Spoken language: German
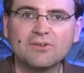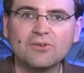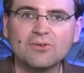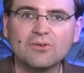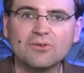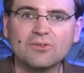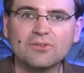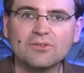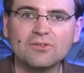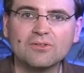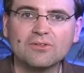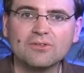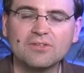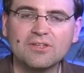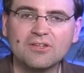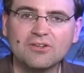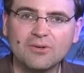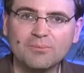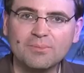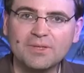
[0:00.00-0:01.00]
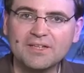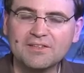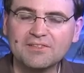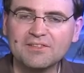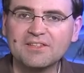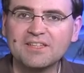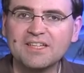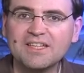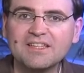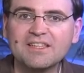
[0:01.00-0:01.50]
und äh, die
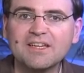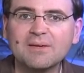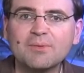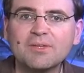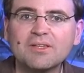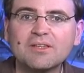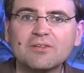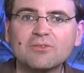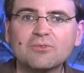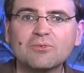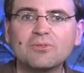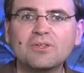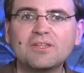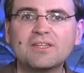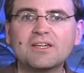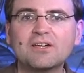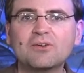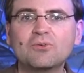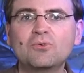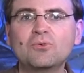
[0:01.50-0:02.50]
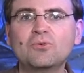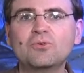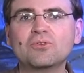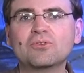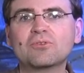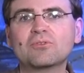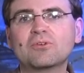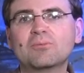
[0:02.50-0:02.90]
Komplexität damit natürlich erhöht.